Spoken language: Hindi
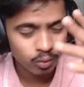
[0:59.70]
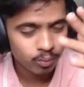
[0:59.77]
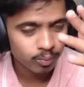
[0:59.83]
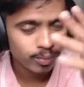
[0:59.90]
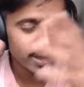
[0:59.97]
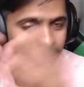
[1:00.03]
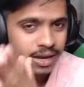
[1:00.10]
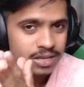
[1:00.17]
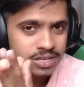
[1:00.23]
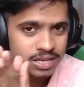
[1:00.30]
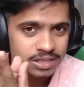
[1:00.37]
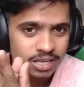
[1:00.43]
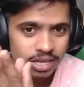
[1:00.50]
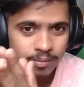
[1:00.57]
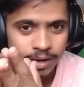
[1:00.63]
मैं नहीं
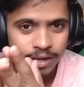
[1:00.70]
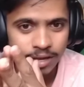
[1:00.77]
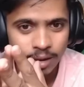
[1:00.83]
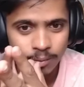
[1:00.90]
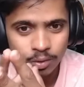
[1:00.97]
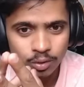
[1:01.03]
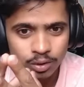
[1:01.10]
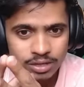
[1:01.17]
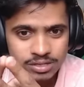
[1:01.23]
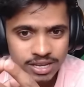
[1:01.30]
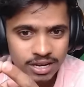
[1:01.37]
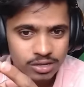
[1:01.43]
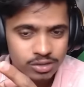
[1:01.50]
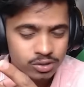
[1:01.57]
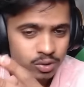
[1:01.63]
चाहता कि भाई हम लोग इस
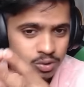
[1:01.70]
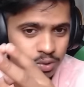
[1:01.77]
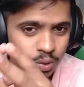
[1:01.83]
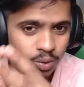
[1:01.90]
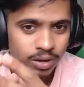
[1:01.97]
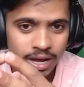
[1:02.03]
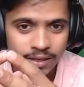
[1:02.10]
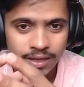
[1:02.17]
चैलेंज को ठुकरा